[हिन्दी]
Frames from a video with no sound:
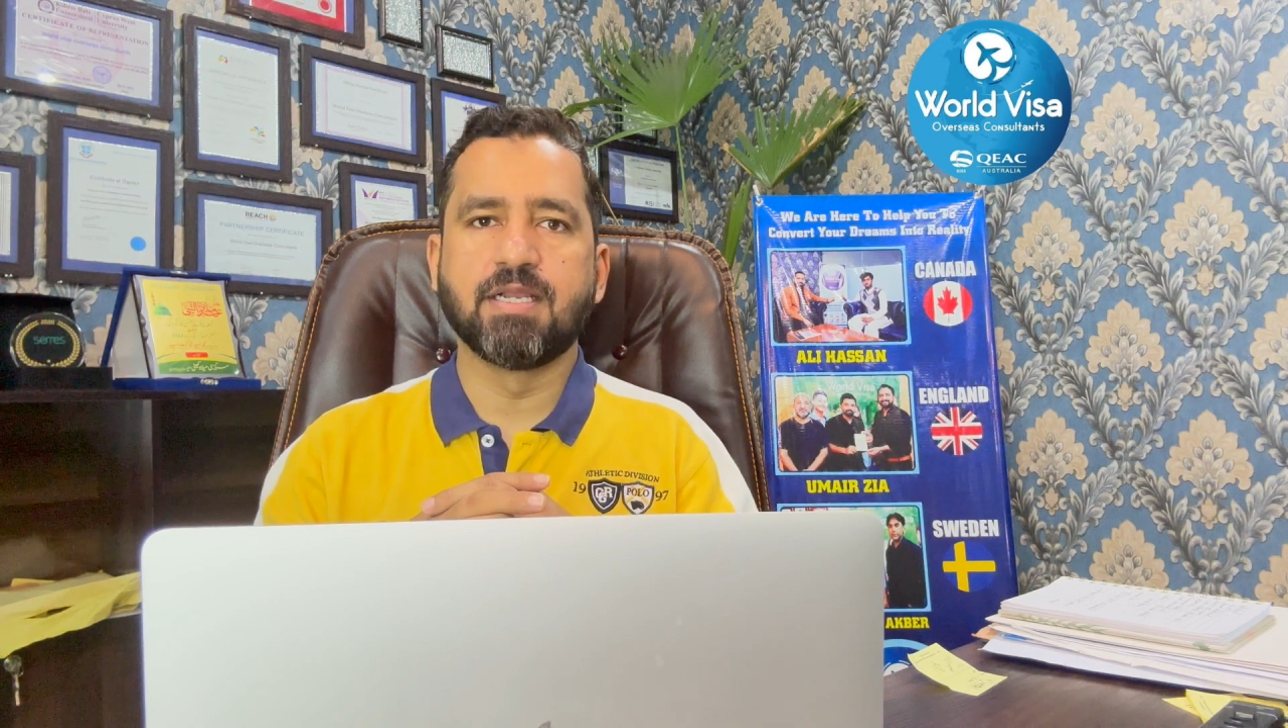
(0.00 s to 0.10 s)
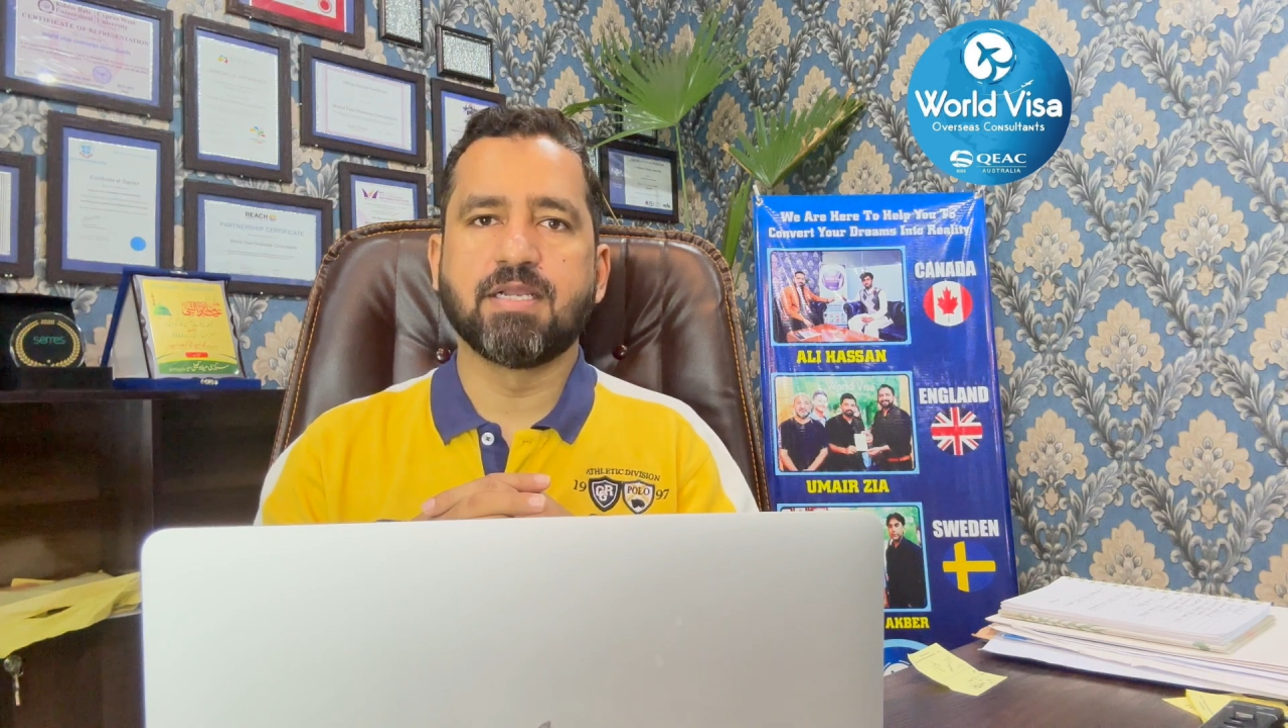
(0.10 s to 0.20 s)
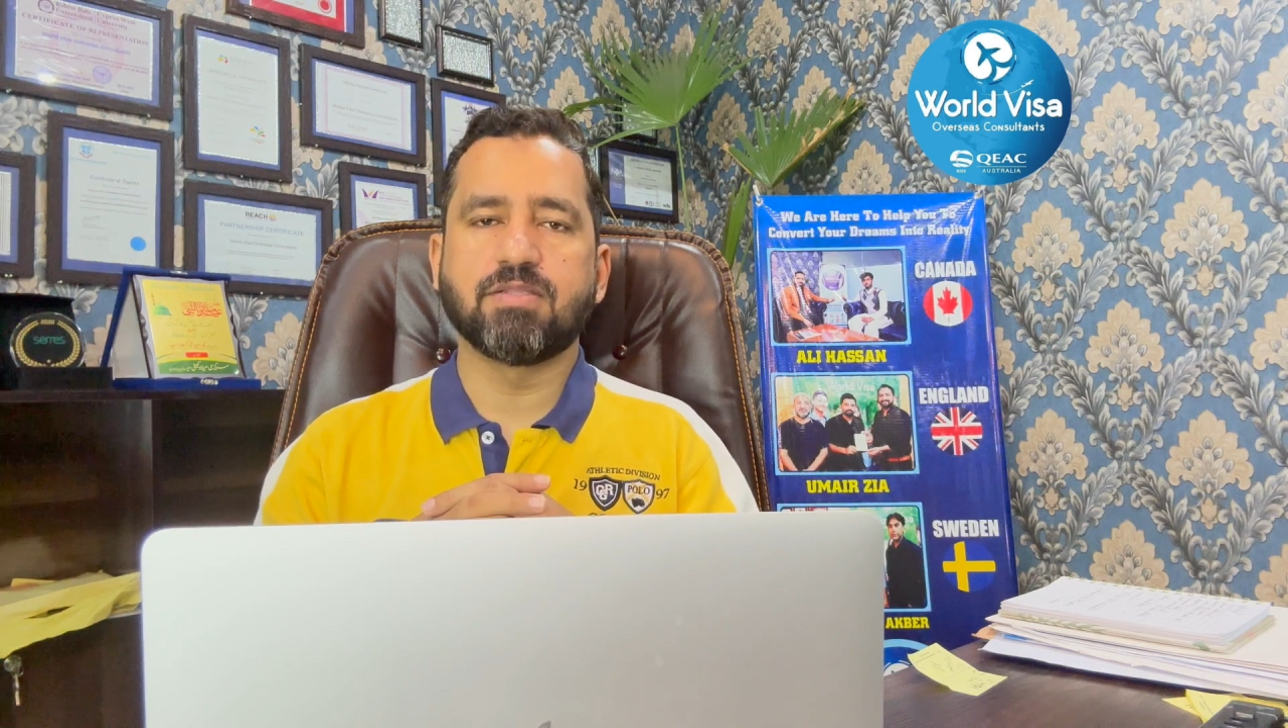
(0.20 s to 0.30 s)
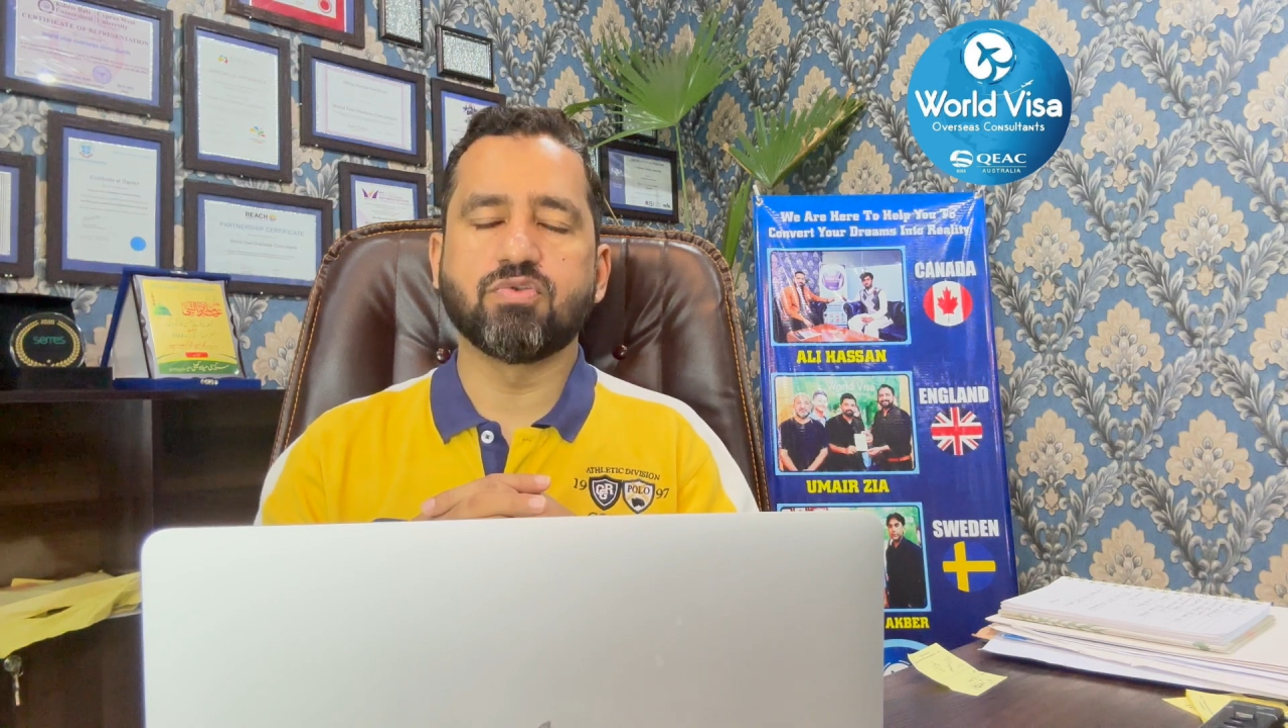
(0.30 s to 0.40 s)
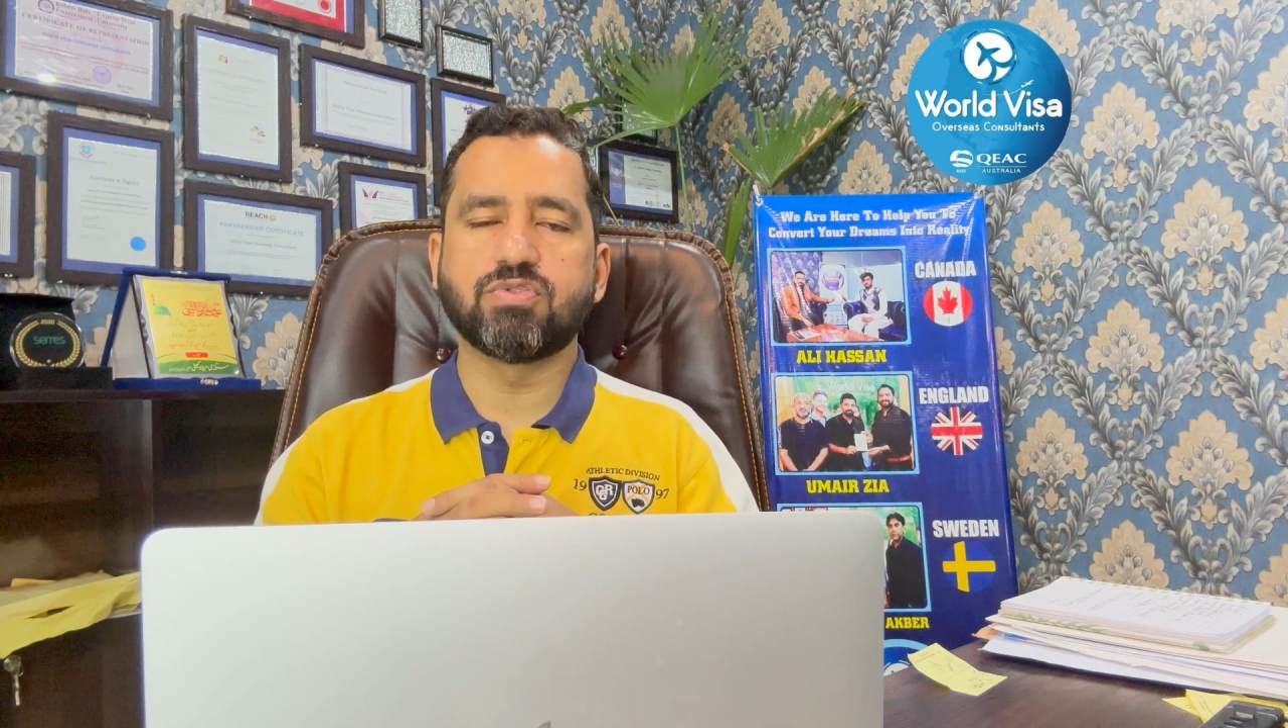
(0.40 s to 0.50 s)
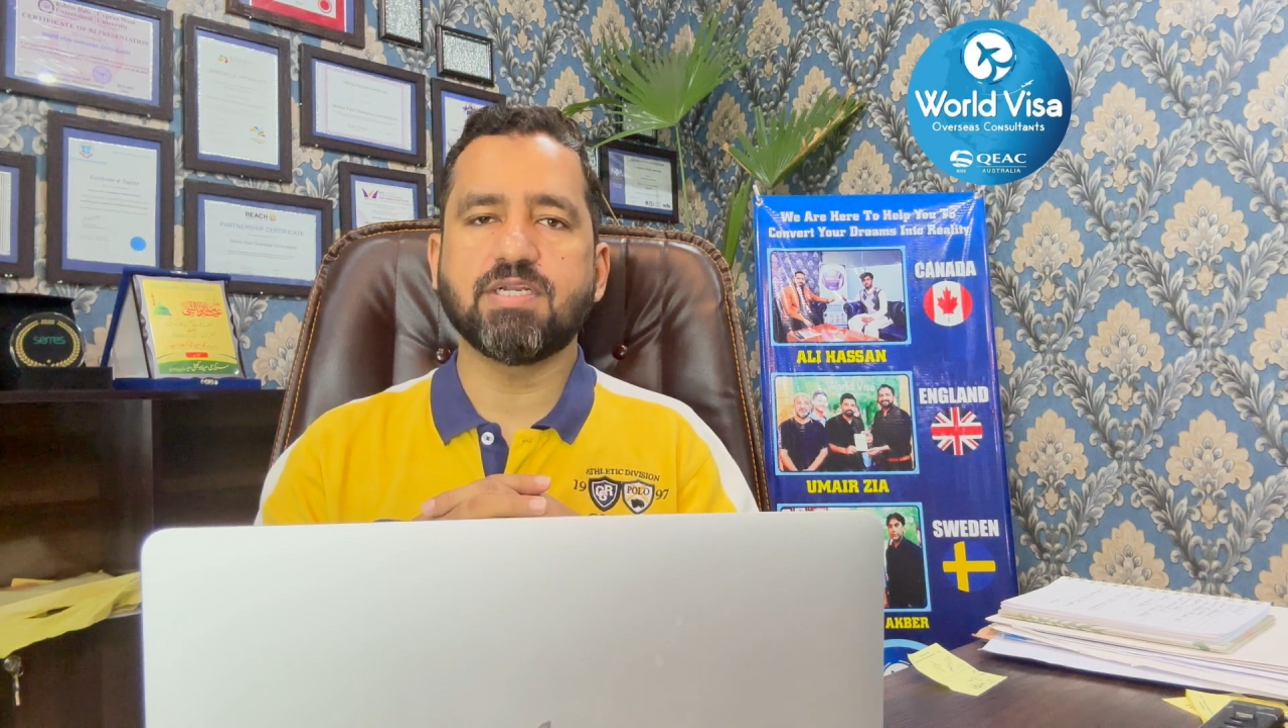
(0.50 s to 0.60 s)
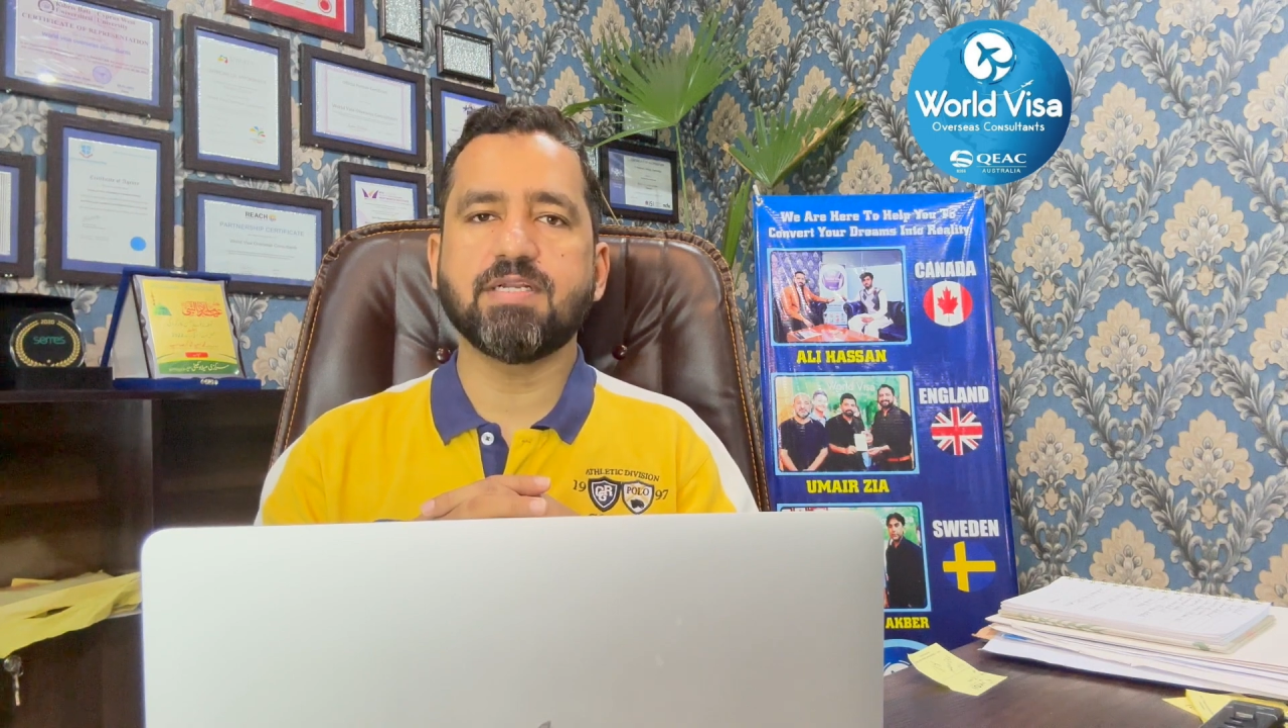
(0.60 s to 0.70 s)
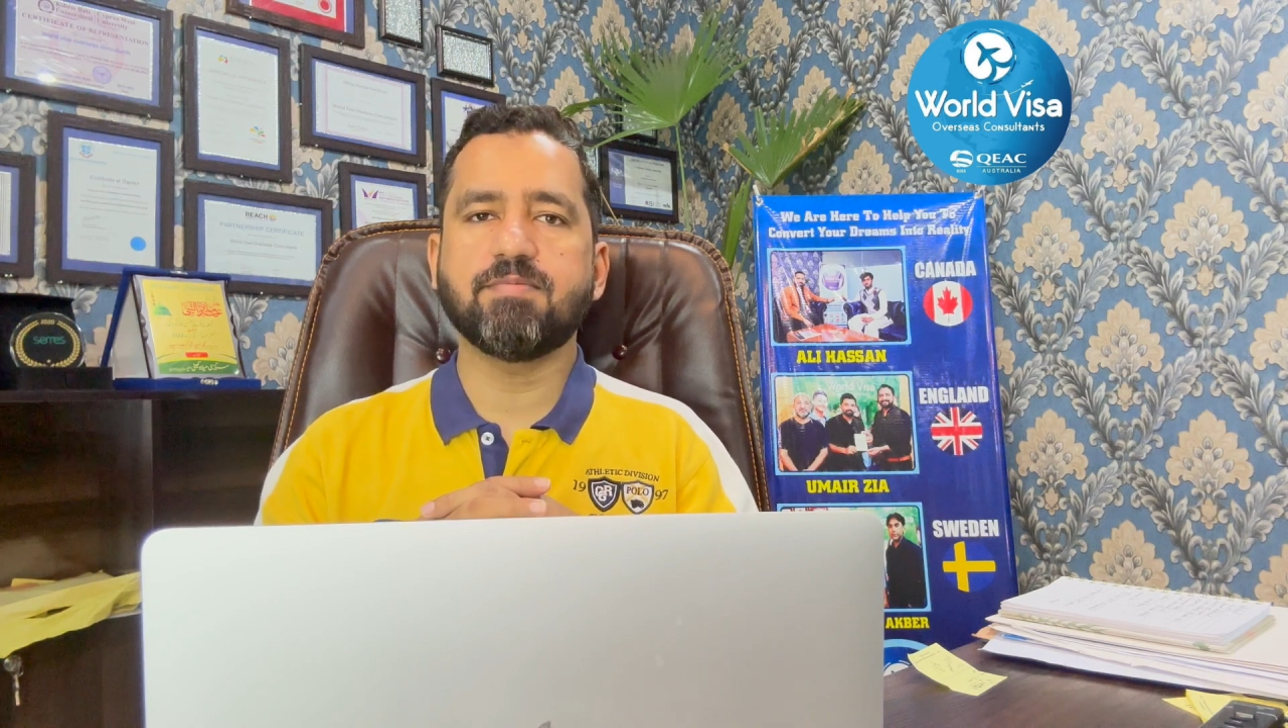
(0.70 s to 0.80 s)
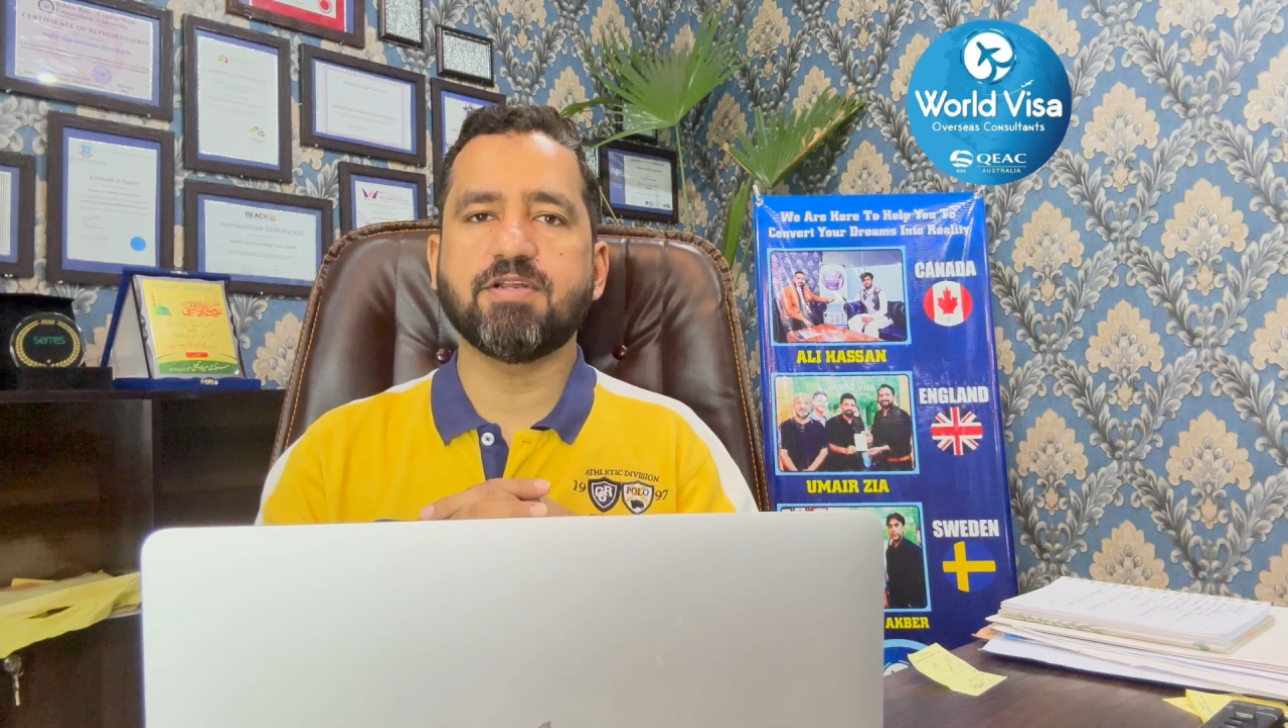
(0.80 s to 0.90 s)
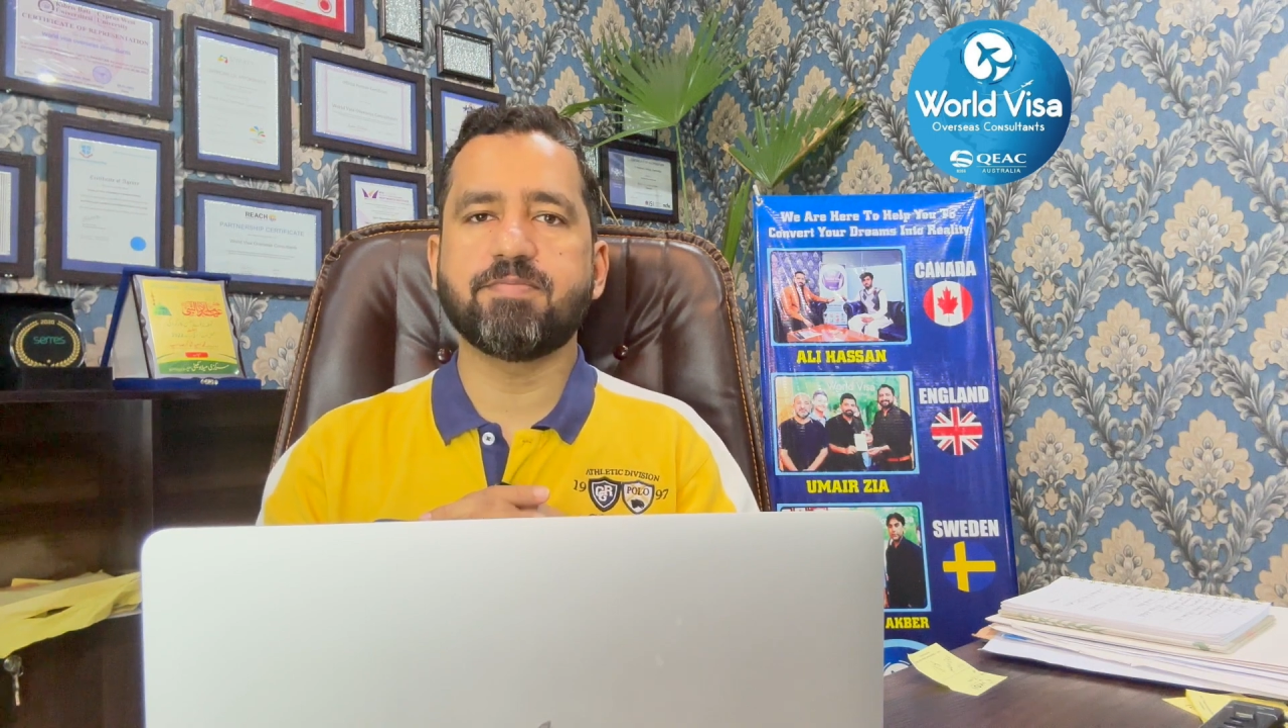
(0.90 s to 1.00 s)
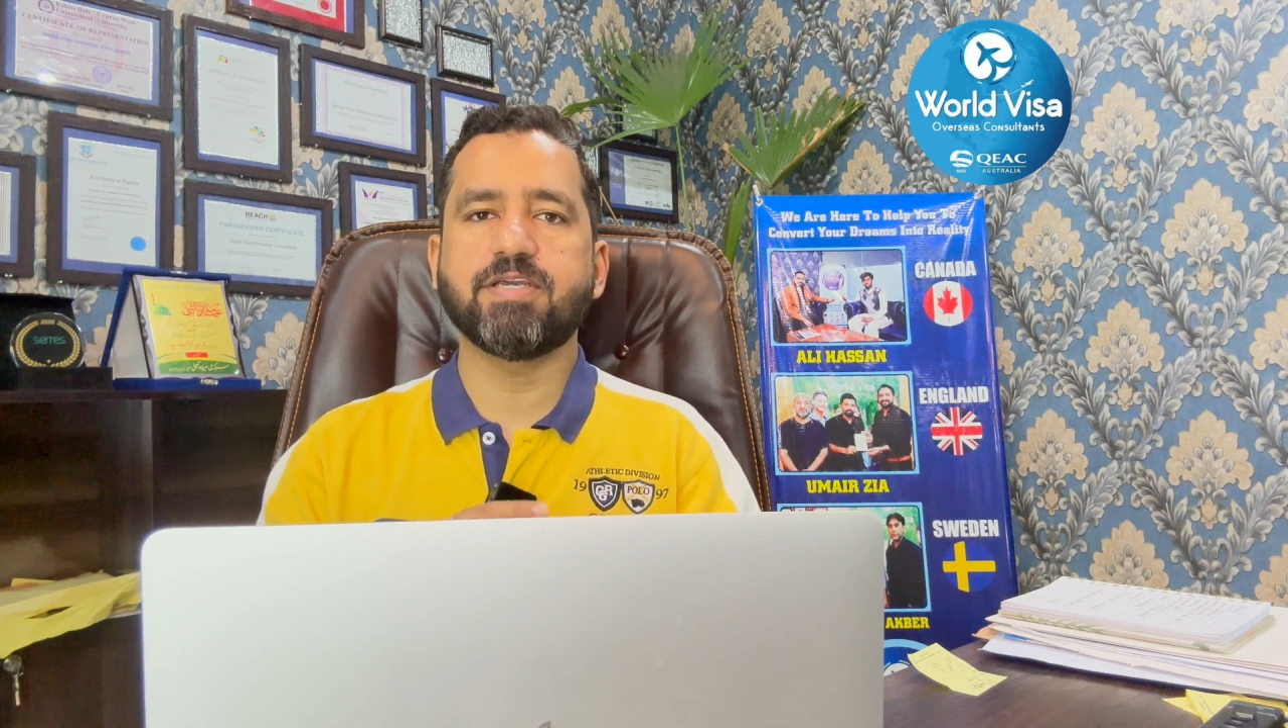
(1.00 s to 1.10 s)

दूसरे नंबर